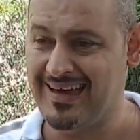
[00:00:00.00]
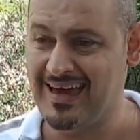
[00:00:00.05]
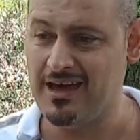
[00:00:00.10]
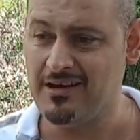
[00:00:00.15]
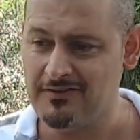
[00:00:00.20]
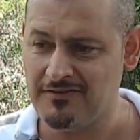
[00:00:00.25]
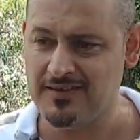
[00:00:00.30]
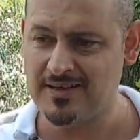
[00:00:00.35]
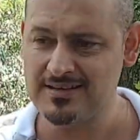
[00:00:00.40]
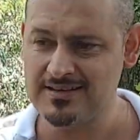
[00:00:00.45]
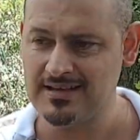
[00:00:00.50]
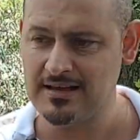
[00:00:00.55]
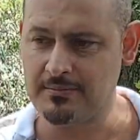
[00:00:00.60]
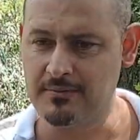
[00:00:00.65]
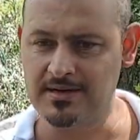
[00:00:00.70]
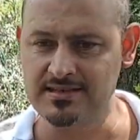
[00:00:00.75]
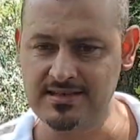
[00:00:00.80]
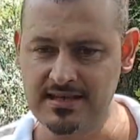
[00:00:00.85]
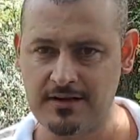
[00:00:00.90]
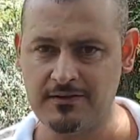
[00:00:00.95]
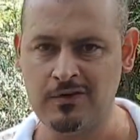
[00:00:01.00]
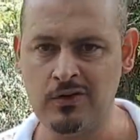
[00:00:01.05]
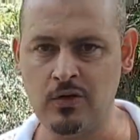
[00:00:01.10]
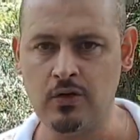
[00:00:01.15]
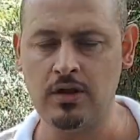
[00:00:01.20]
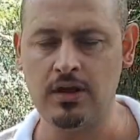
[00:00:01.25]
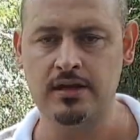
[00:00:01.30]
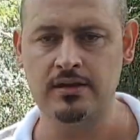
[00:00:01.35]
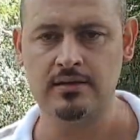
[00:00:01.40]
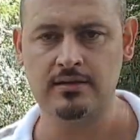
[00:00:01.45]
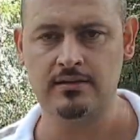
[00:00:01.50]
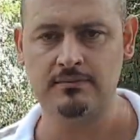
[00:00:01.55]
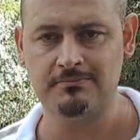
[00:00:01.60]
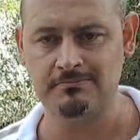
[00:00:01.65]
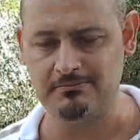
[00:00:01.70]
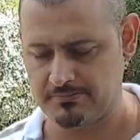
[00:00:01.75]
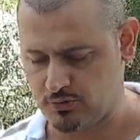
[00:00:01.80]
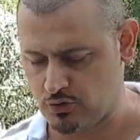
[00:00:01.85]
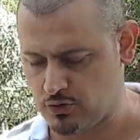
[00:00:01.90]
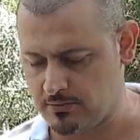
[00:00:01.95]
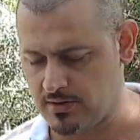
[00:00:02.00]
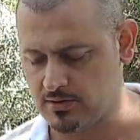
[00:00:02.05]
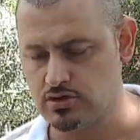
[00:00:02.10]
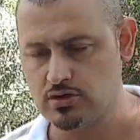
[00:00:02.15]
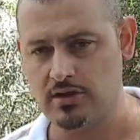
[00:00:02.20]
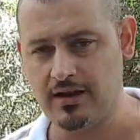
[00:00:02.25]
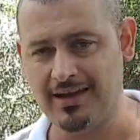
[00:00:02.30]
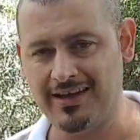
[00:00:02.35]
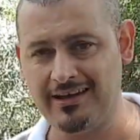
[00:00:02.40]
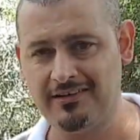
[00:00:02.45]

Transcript: en fazla masraflı olanı kumaş olarak